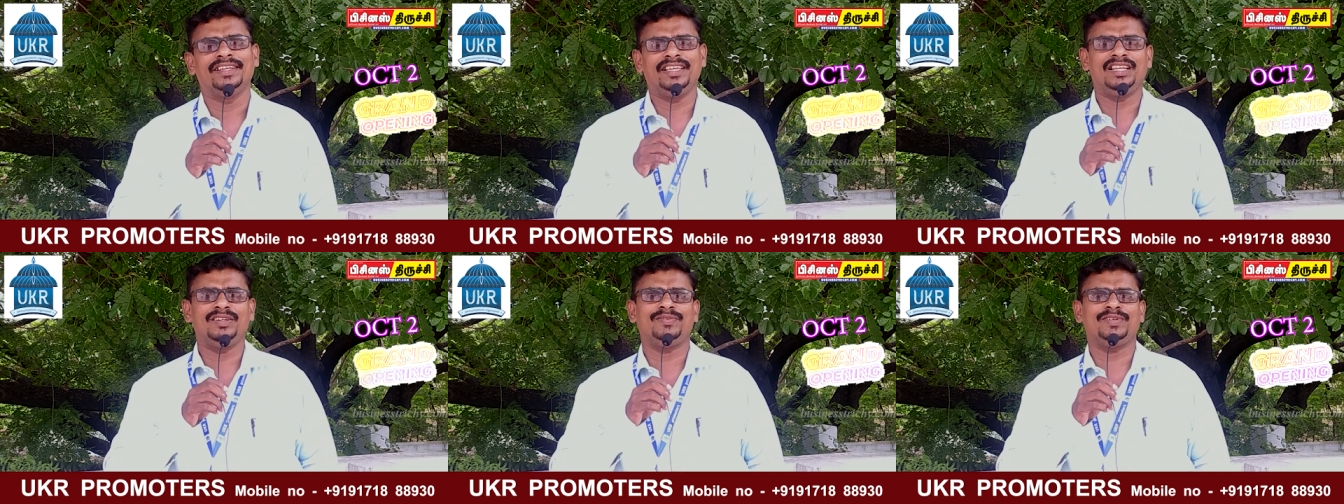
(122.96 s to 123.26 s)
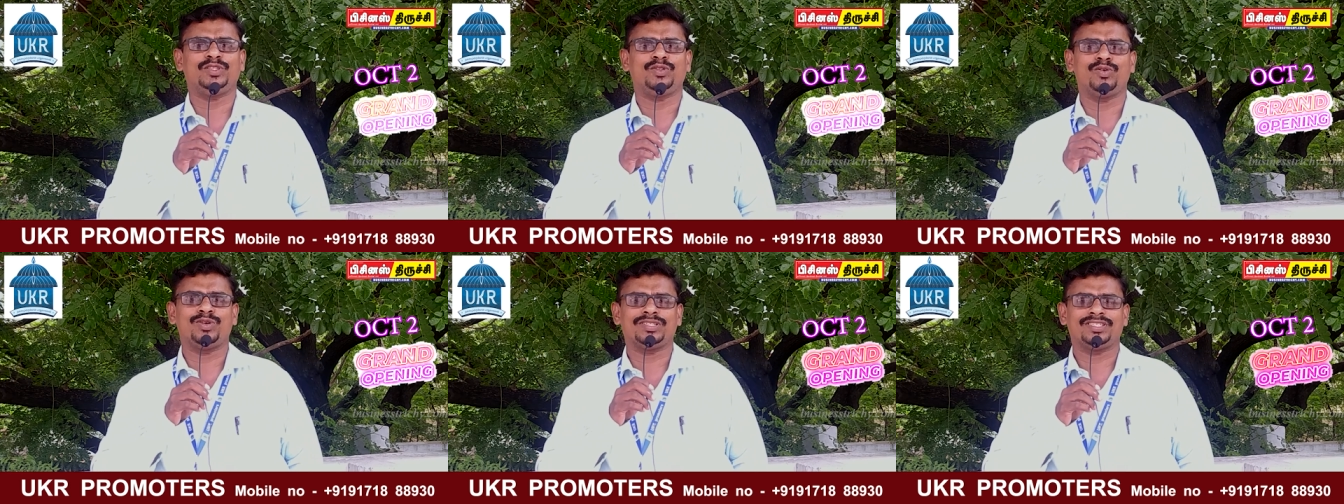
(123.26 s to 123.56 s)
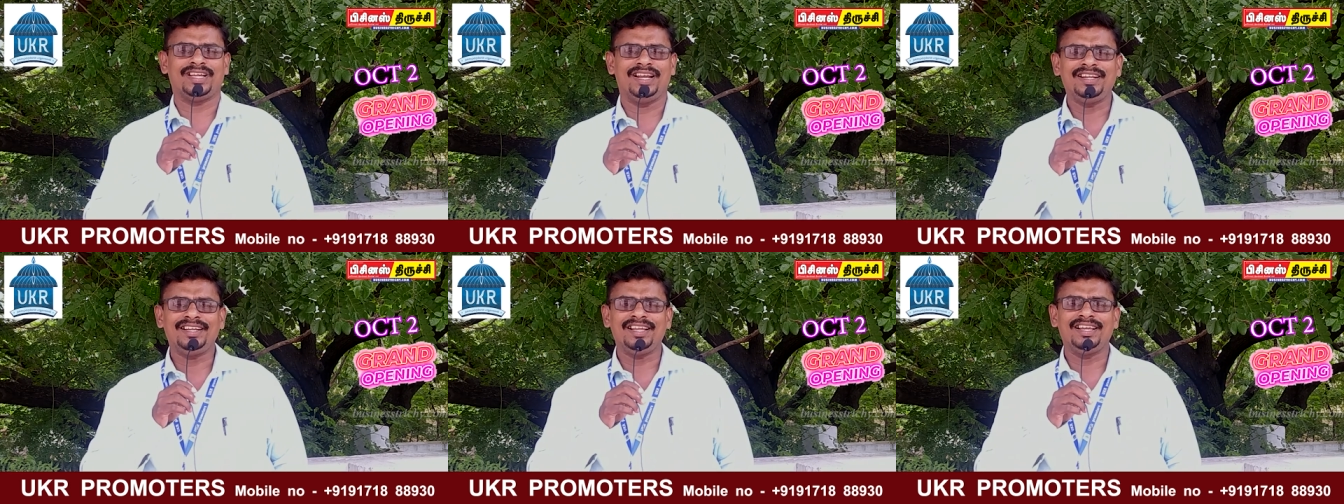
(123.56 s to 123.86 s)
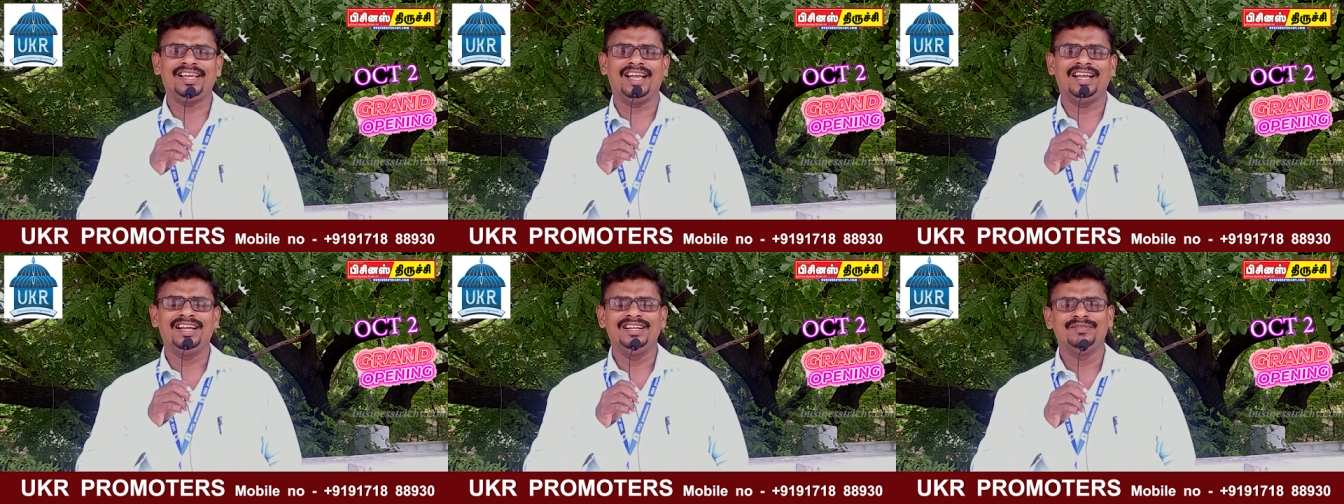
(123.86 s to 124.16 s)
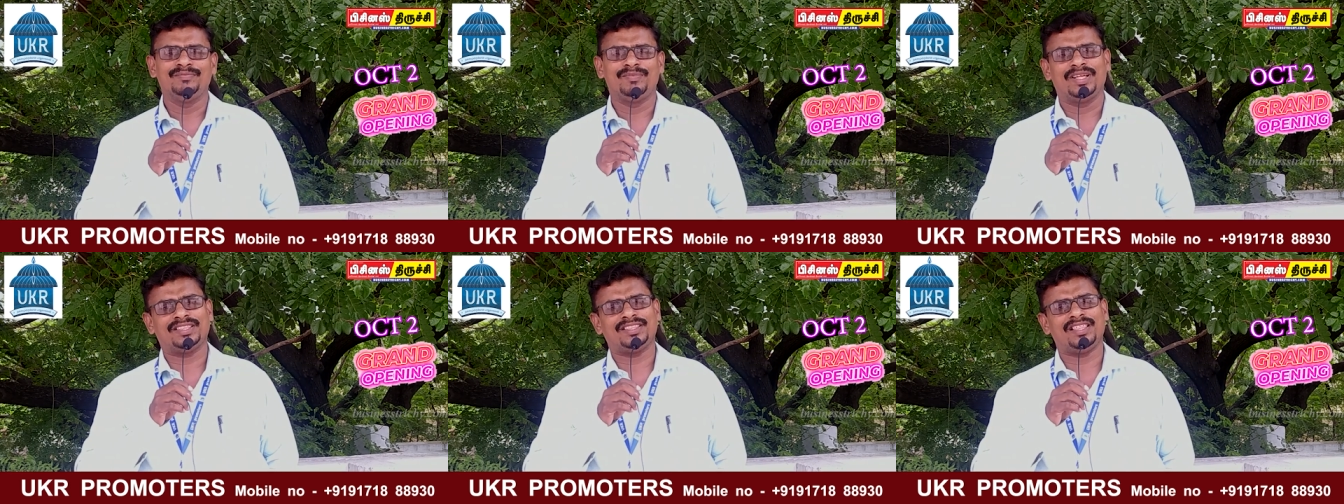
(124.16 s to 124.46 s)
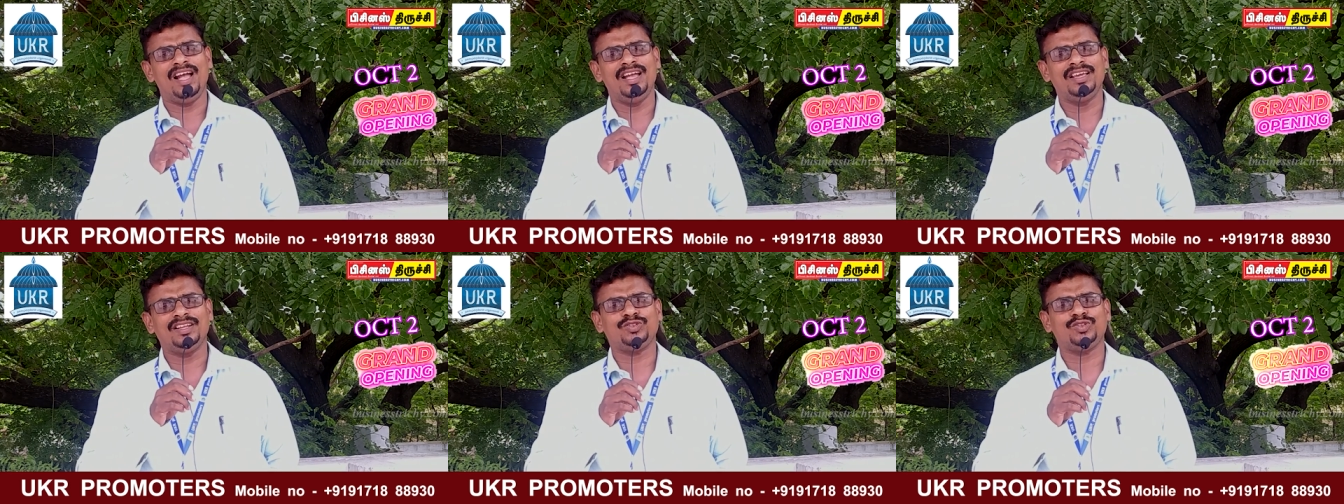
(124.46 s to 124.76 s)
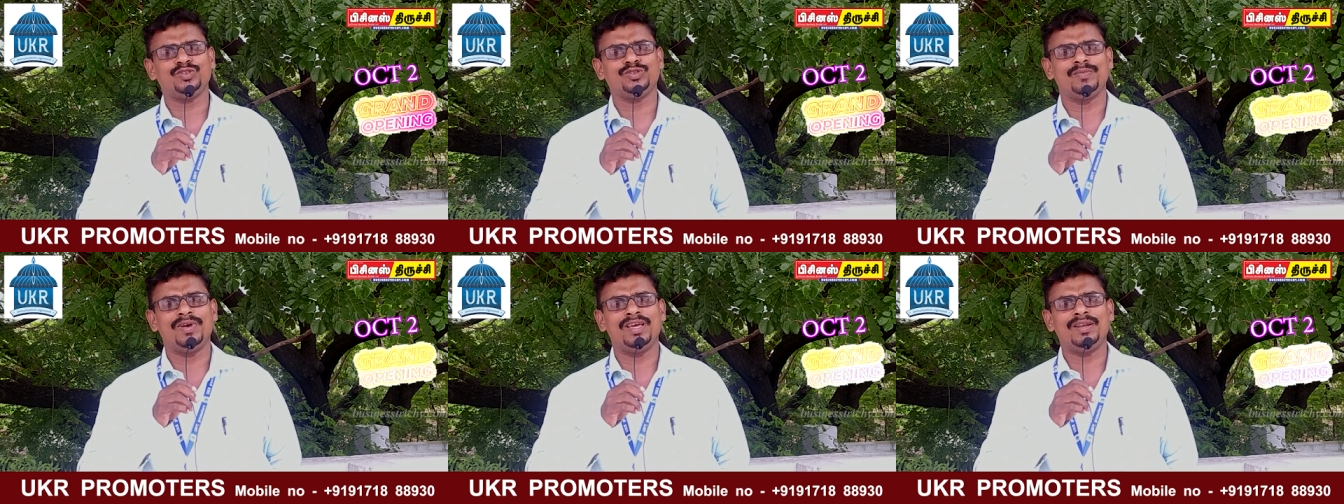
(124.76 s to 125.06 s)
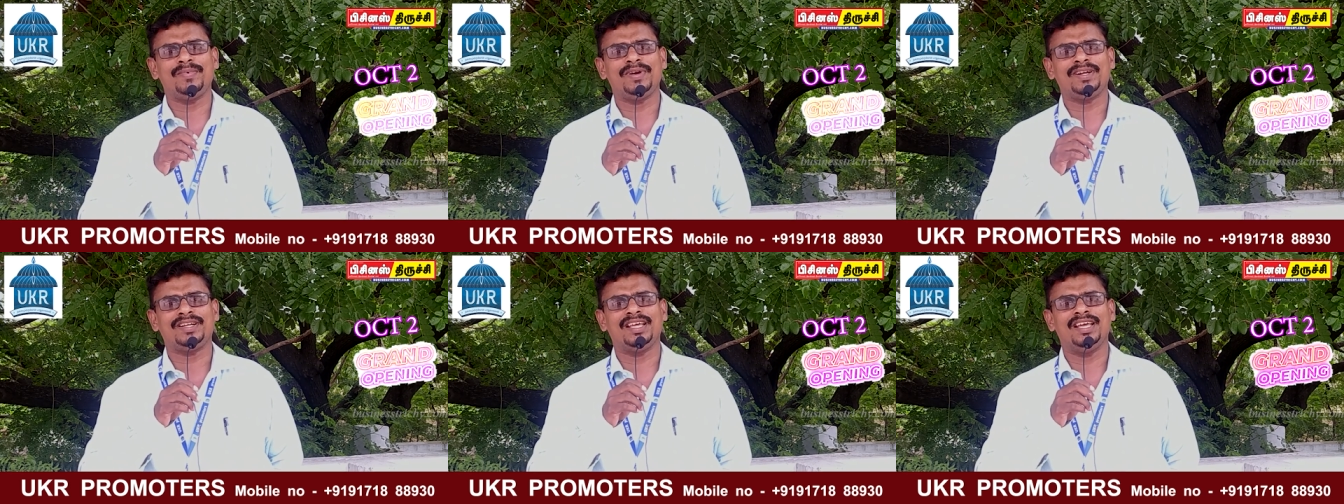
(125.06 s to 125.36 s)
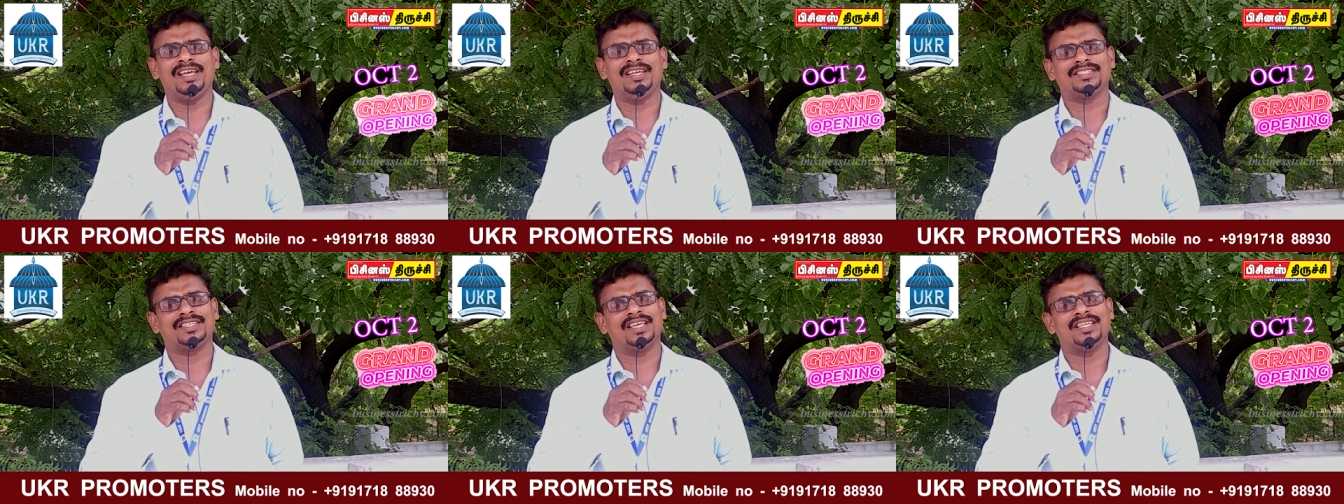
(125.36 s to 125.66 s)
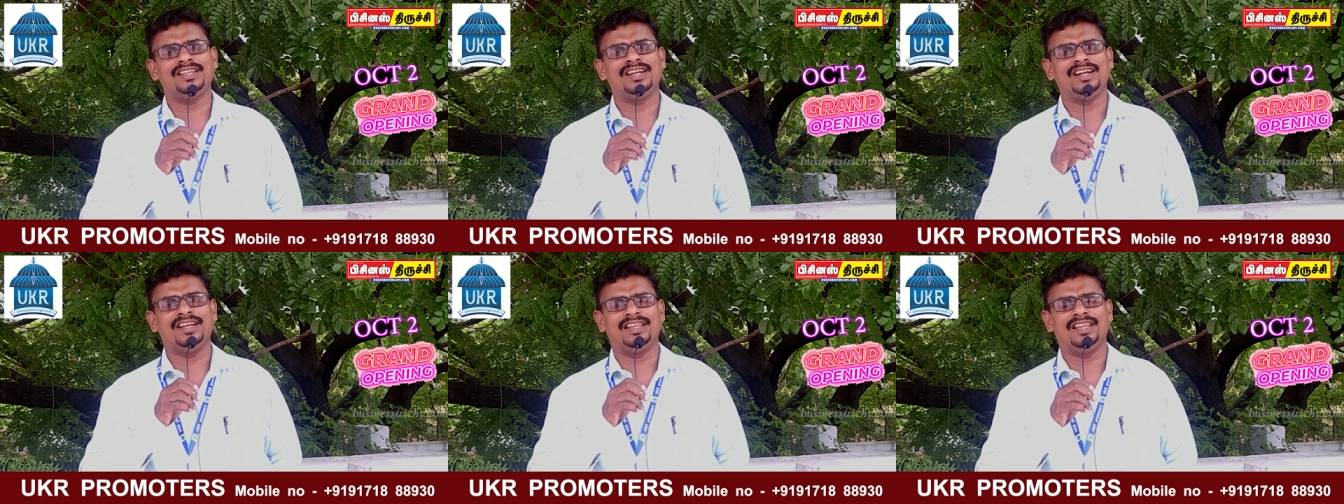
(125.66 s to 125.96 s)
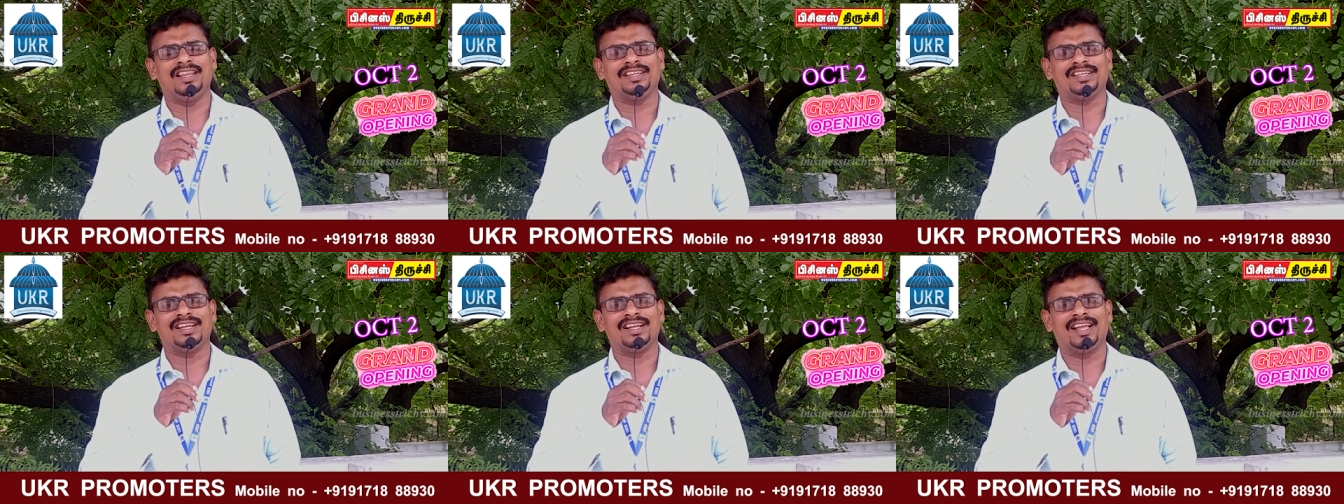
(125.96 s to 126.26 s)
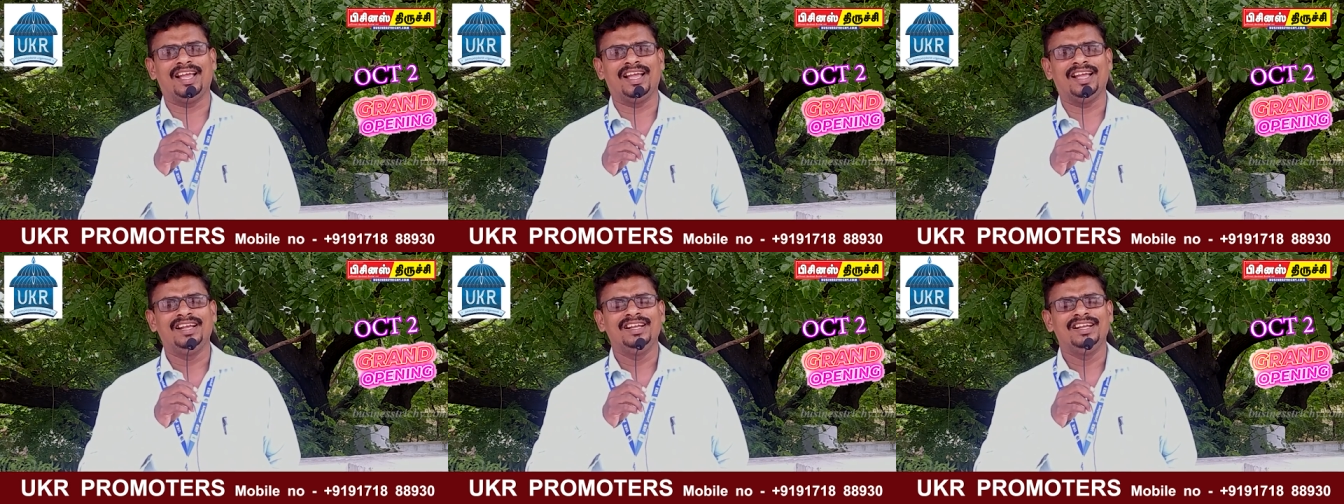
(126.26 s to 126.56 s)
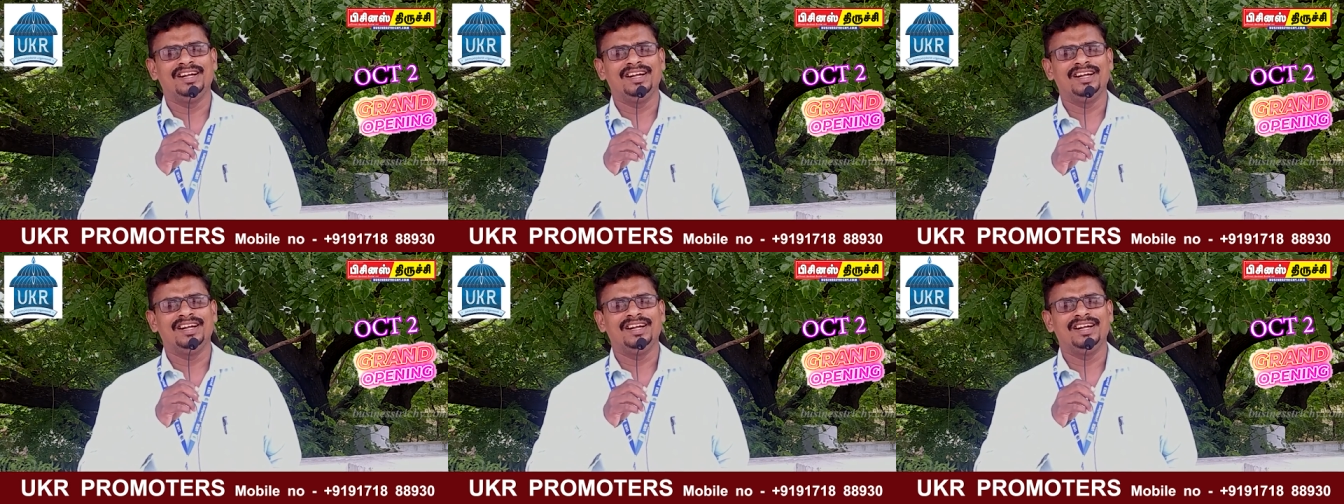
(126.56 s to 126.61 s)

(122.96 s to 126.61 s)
இருபத்தோரு சென்ட்டுங்க பத்தாயிரத்துக்கும் மேற்பட்ட சதுரடி இருக்குங்க